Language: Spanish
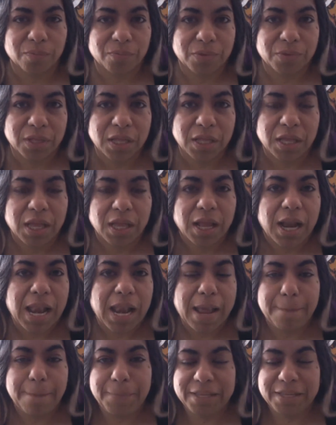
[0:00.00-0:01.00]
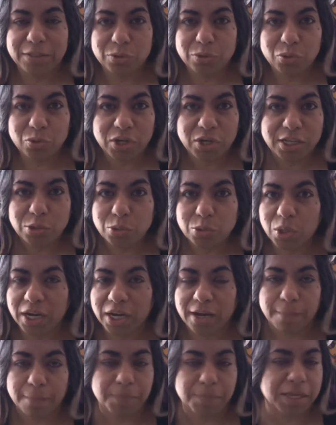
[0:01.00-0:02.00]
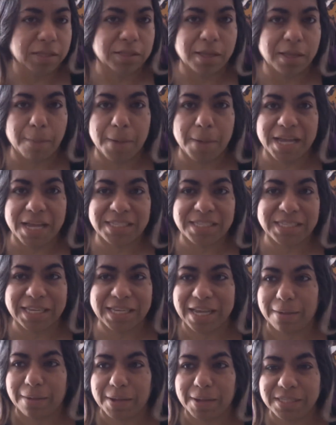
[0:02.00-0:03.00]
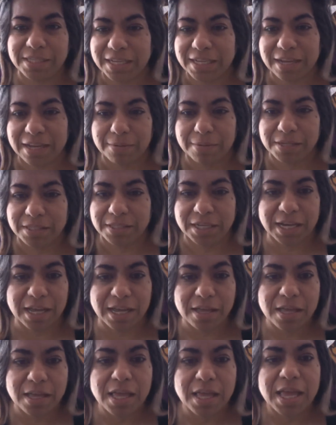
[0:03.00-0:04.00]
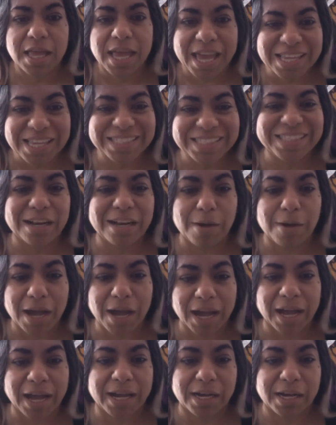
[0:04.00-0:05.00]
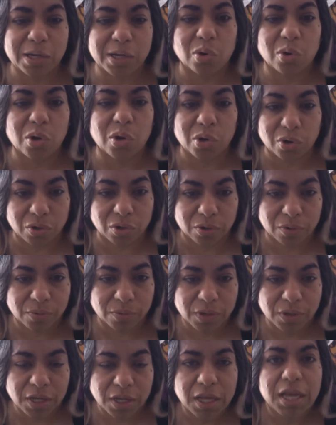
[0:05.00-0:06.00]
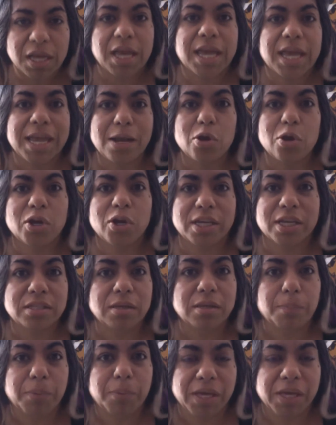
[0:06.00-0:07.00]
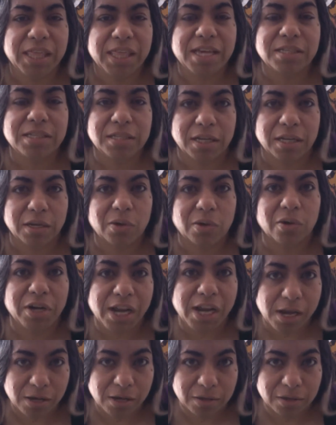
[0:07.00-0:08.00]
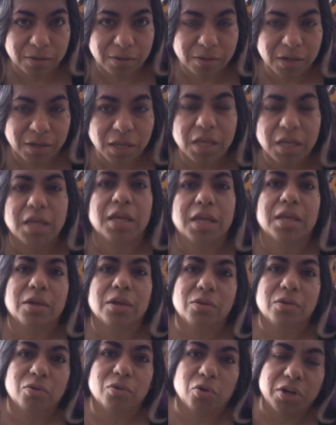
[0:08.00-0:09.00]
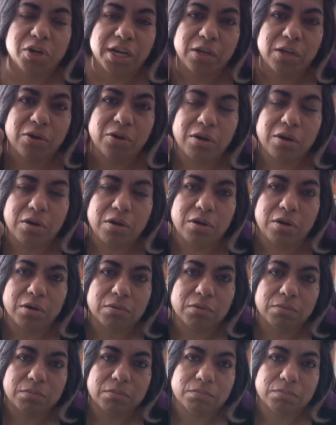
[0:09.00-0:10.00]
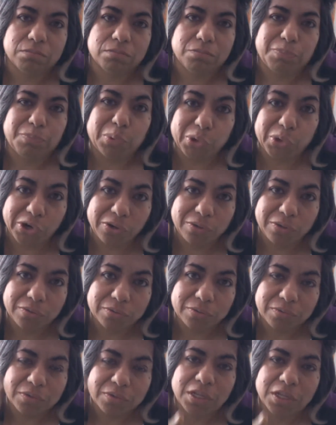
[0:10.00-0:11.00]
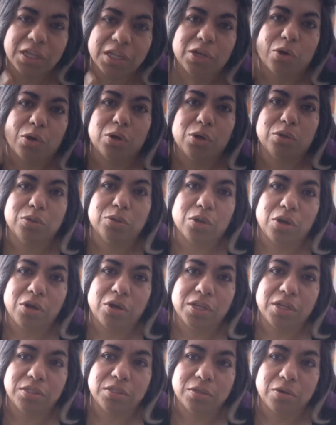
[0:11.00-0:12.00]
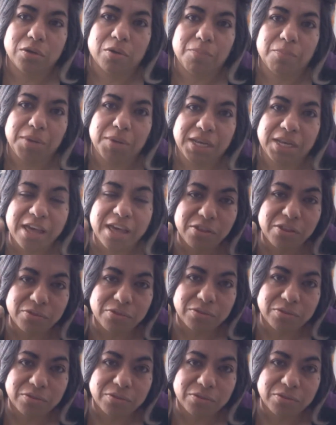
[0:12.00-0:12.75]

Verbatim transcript: La pintura, su herramienta básica, básica, básica, es trabajar el color y lo que se puede hacer con él, con el color puro, con los colores combinados,